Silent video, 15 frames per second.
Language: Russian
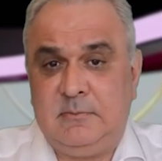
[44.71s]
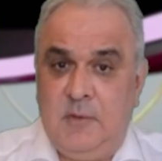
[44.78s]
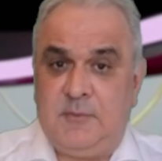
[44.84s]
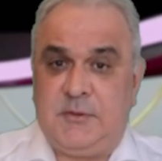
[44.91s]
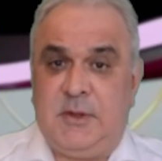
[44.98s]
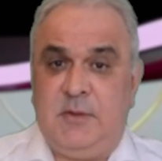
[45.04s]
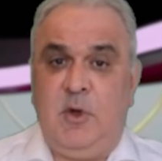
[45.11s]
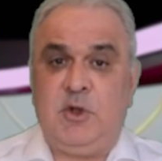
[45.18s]

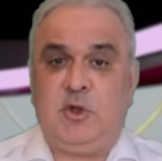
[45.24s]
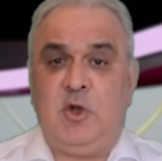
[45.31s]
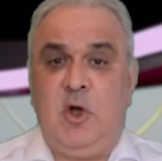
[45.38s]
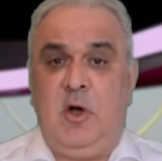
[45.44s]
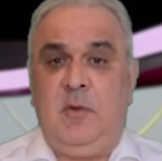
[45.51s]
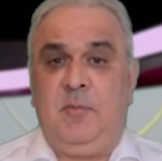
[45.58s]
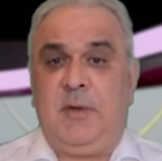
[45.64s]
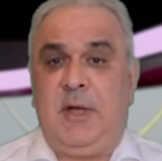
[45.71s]
Всего,
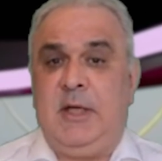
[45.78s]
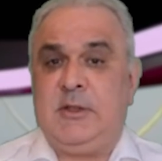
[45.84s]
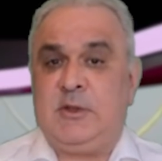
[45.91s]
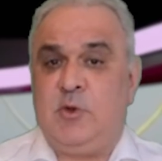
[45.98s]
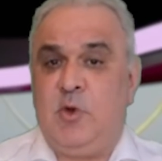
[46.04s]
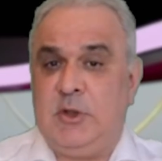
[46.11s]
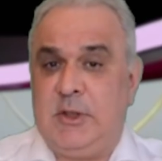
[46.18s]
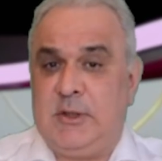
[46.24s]
что
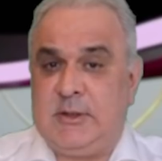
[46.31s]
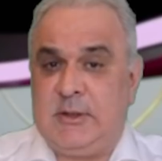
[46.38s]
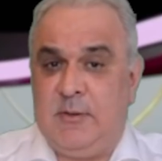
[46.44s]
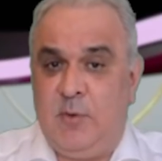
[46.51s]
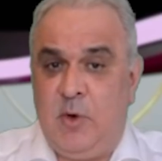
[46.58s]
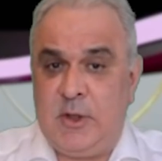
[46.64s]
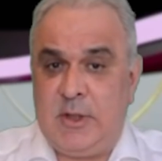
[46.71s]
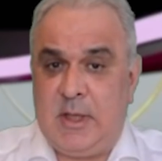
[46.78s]
происходит
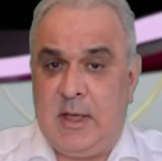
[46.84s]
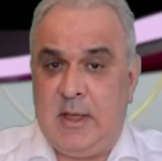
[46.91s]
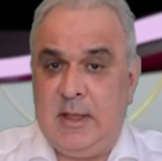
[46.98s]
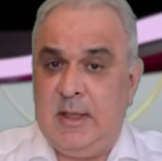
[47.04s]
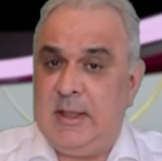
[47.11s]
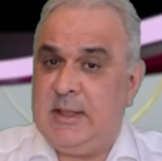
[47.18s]
сегодня,